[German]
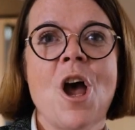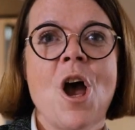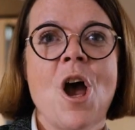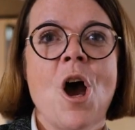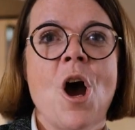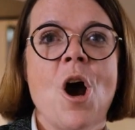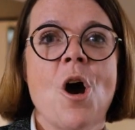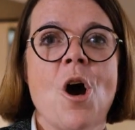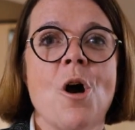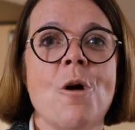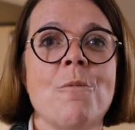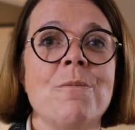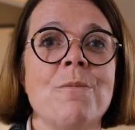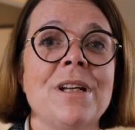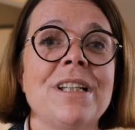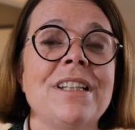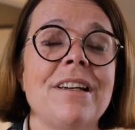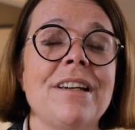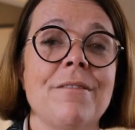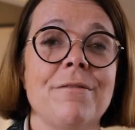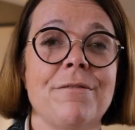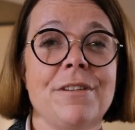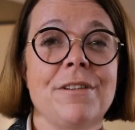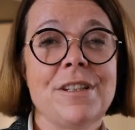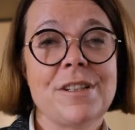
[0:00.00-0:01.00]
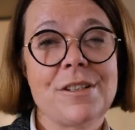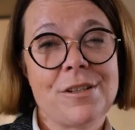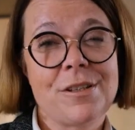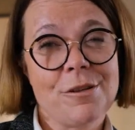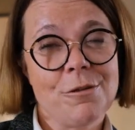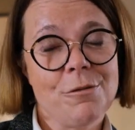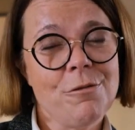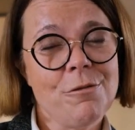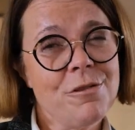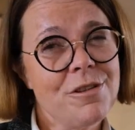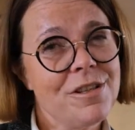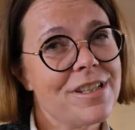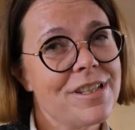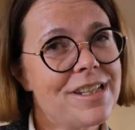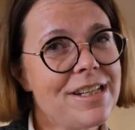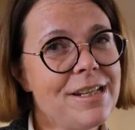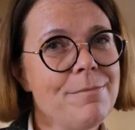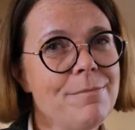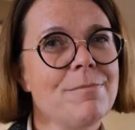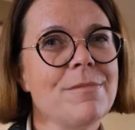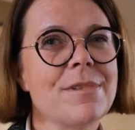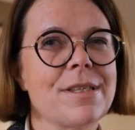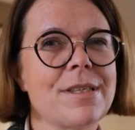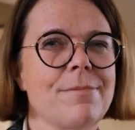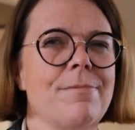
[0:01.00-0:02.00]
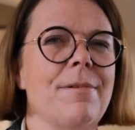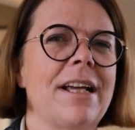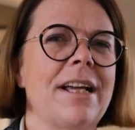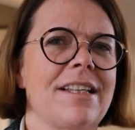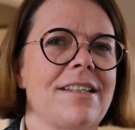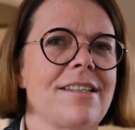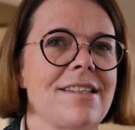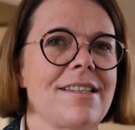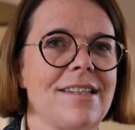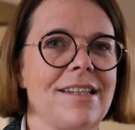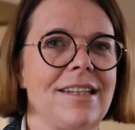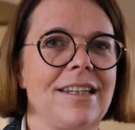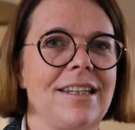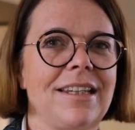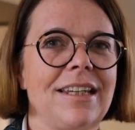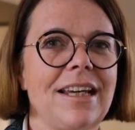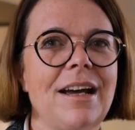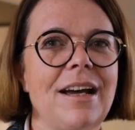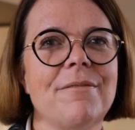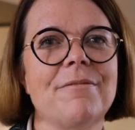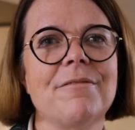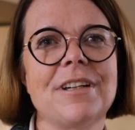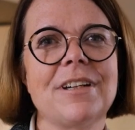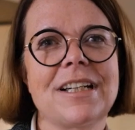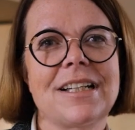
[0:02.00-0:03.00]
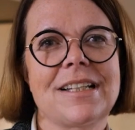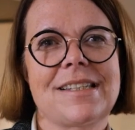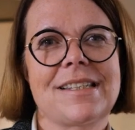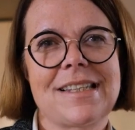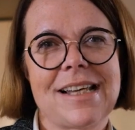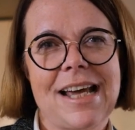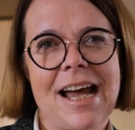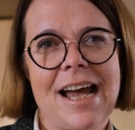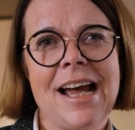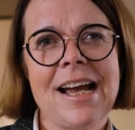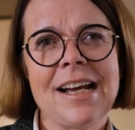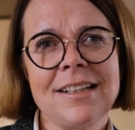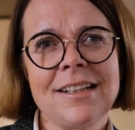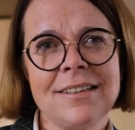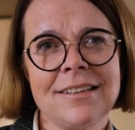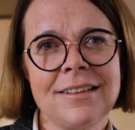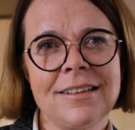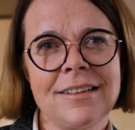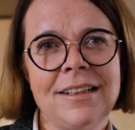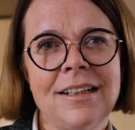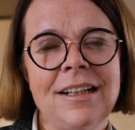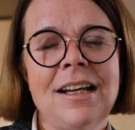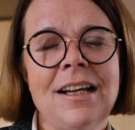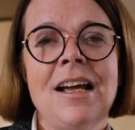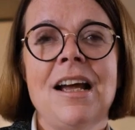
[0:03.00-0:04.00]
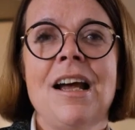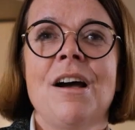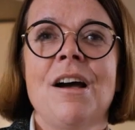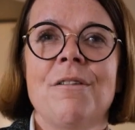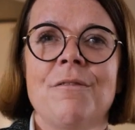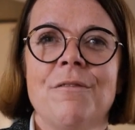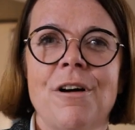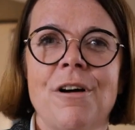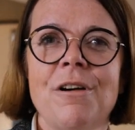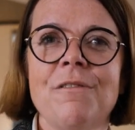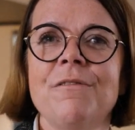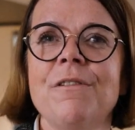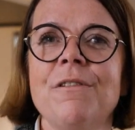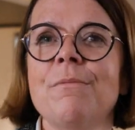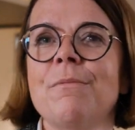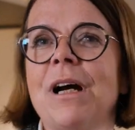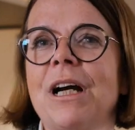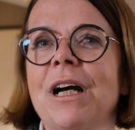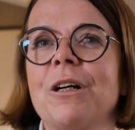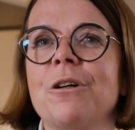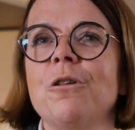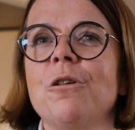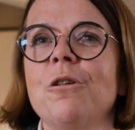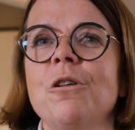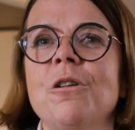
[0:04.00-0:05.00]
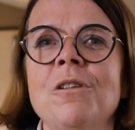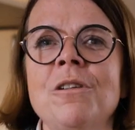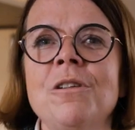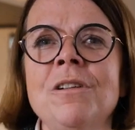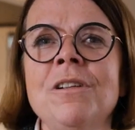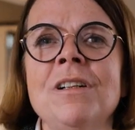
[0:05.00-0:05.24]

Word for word: und mit der Vision 27 haben wir gesagt, wollen wir mal gucken,